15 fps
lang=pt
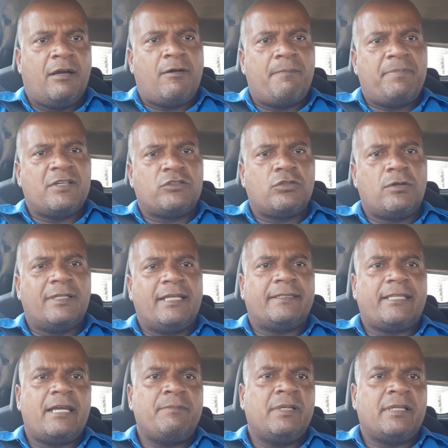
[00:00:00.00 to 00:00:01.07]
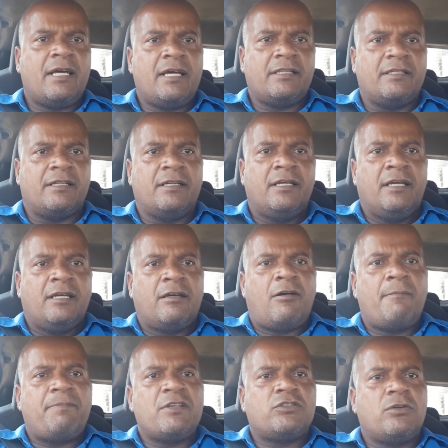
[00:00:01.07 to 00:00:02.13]
uma pessoa determinada, é
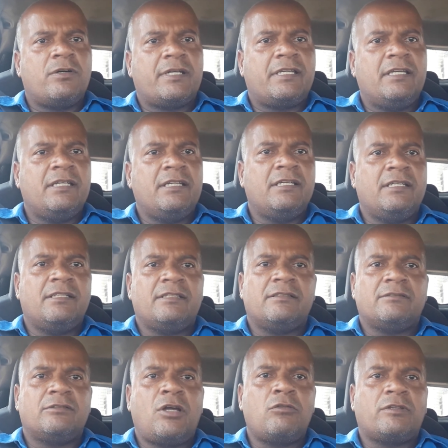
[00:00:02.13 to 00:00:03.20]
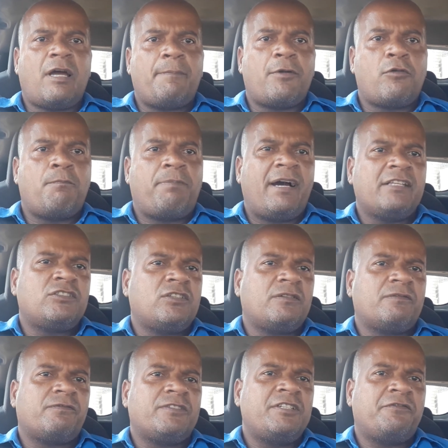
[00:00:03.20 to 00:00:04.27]
uma pessoa que não está preocupada
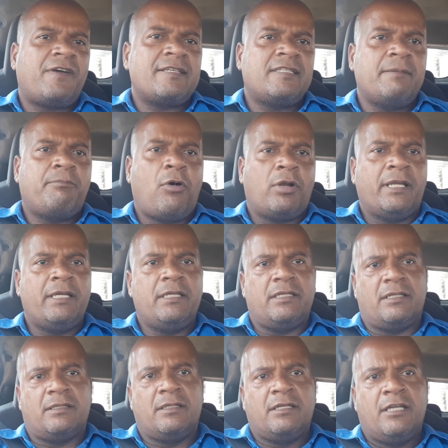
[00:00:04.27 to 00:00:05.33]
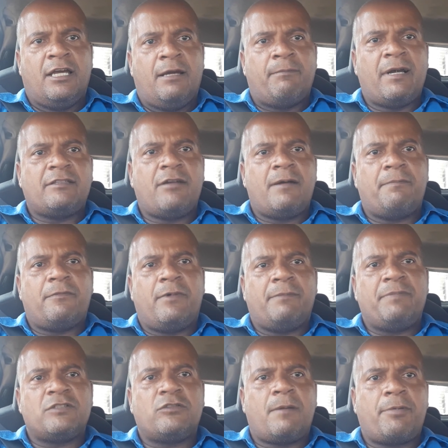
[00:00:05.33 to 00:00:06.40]
de fazer bolinha, mas tá uma
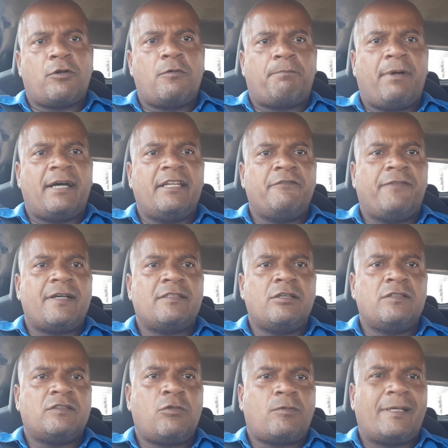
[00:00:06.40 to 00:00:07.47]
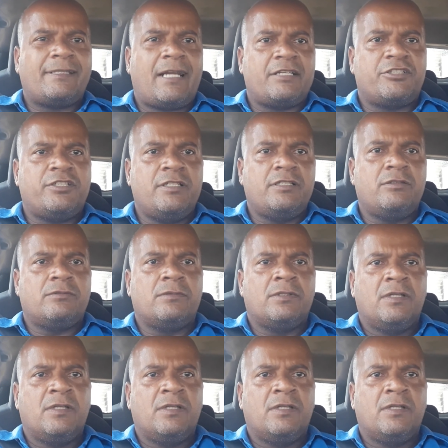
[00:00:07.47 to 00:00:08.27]
pessoa preocupada em fazer o seu quadradinho,